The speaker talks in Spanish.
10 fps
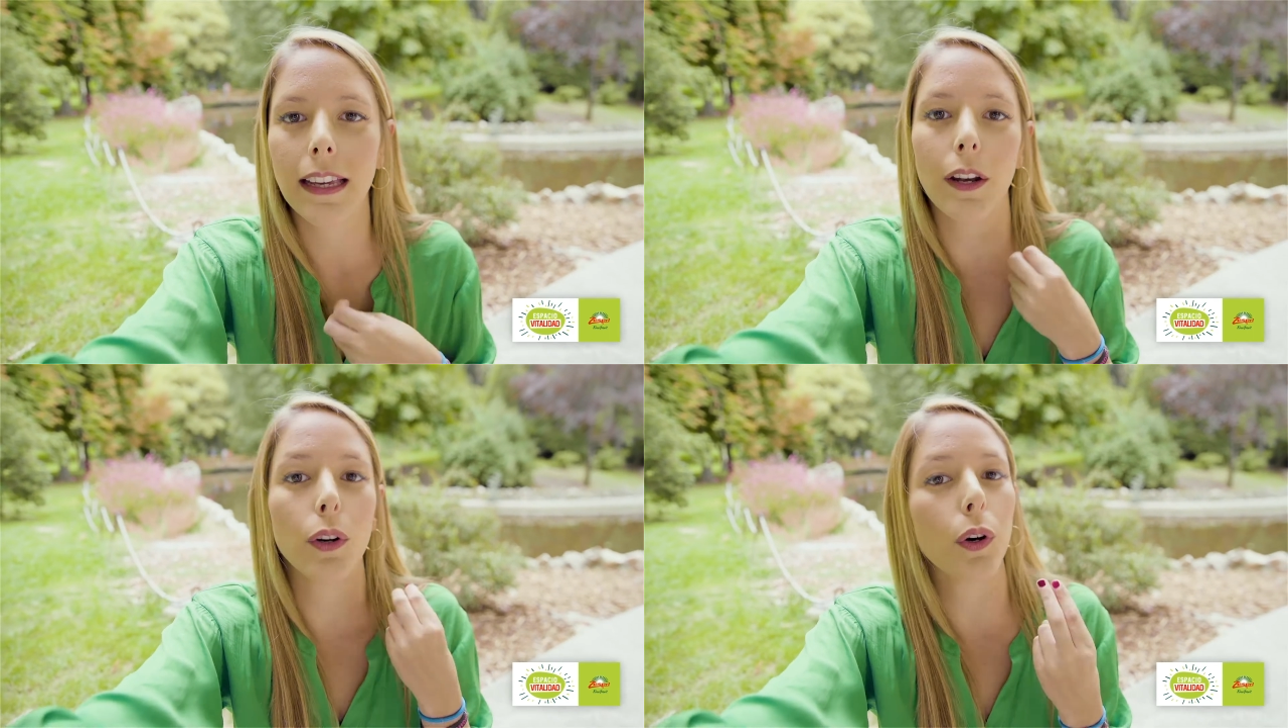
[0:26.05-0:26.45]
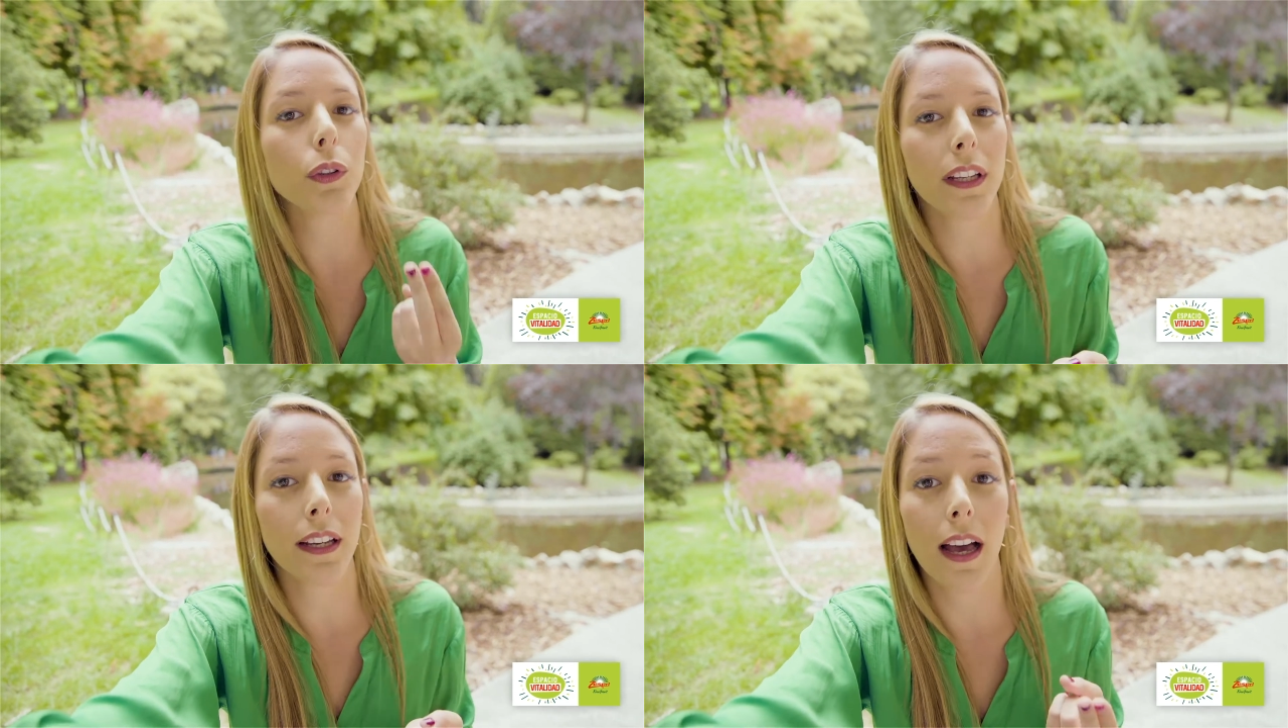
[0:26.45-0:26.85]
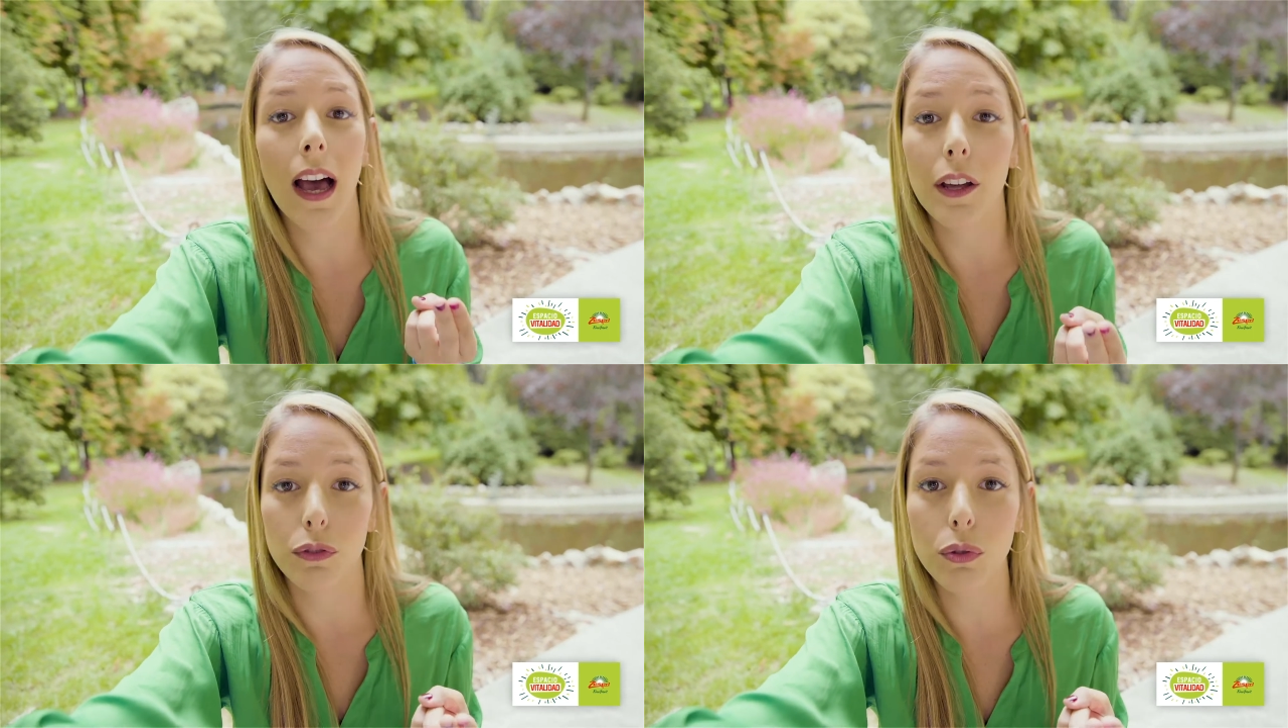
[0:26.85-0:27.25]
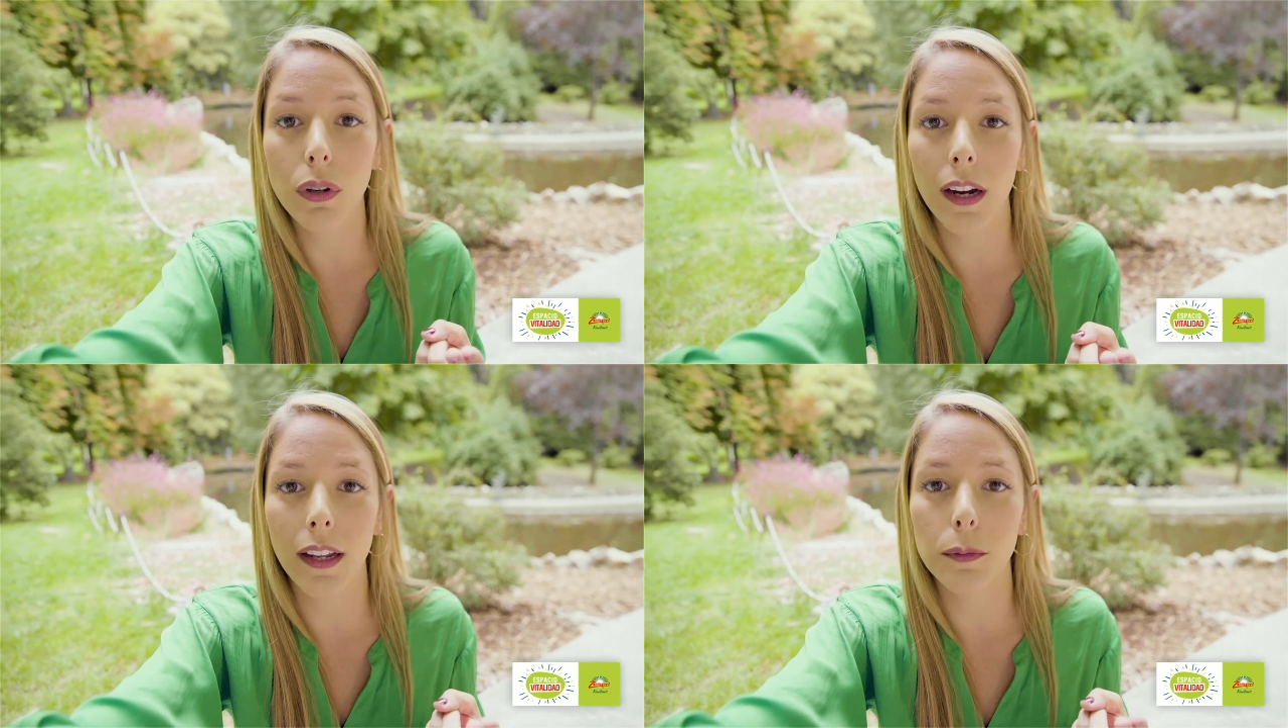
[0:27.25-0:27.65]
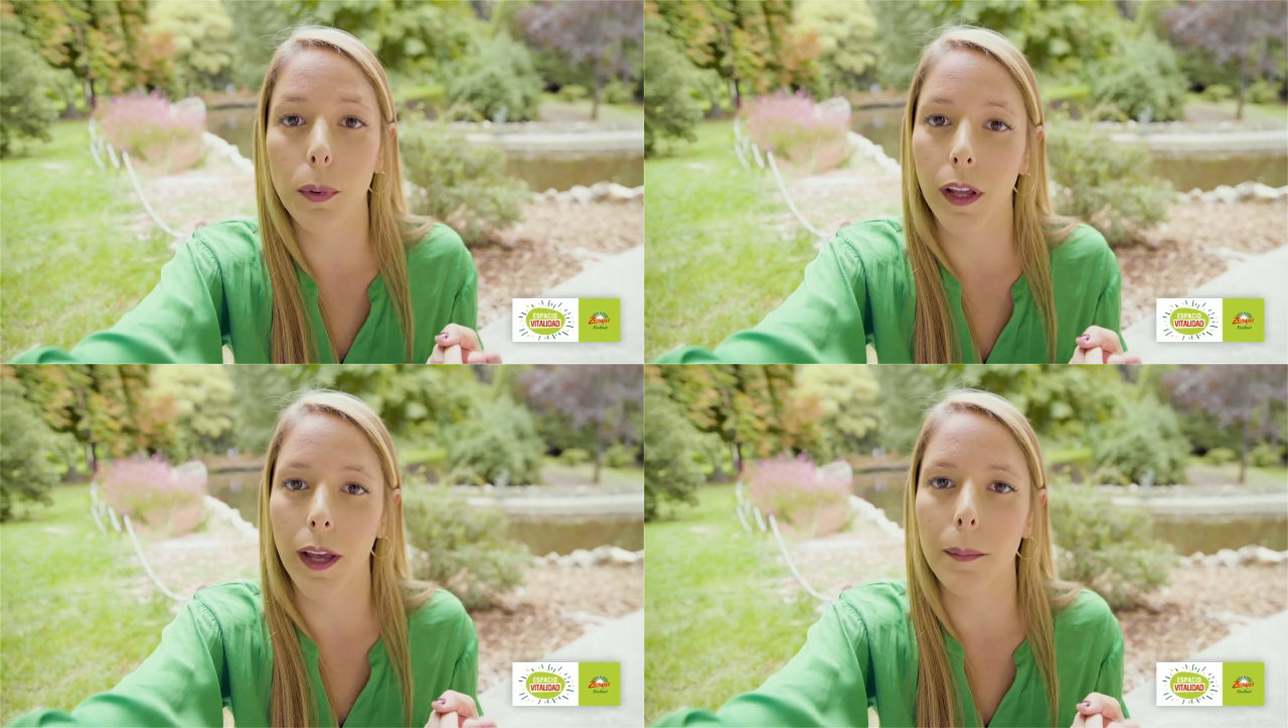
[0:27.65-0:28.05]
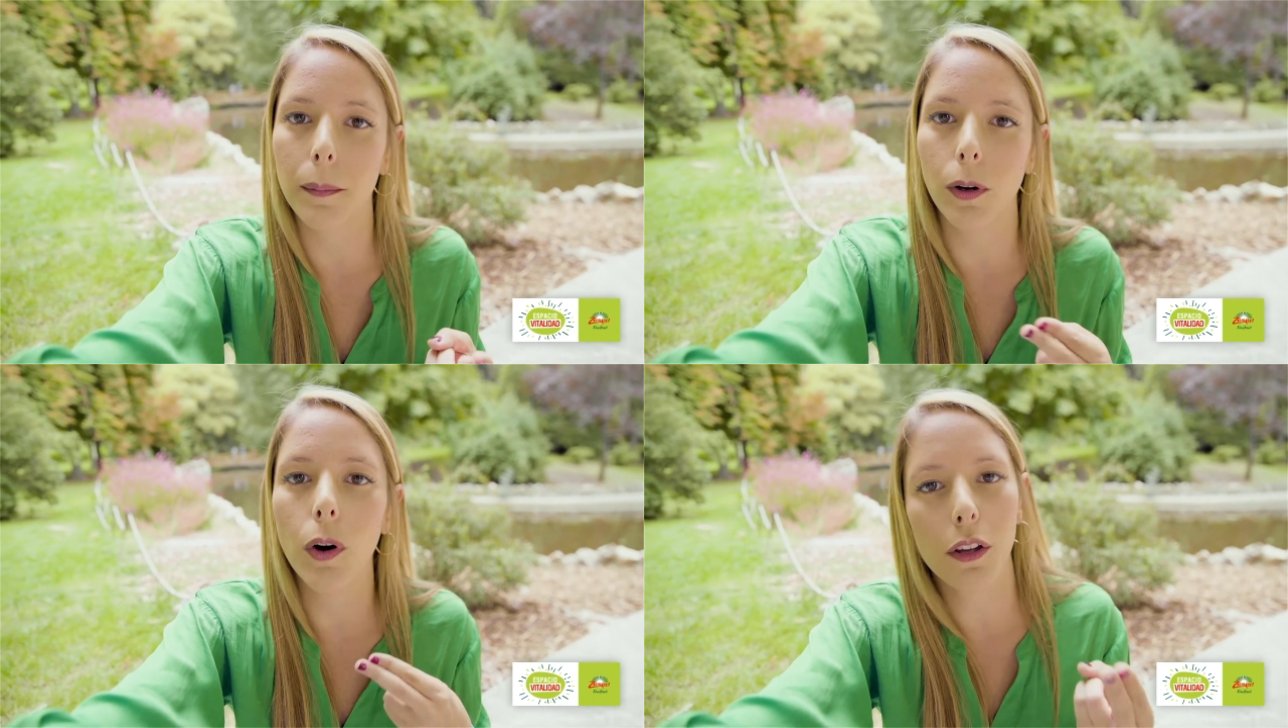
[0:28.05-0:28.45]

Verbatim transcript: que no contenga azúcares, por ejemplo,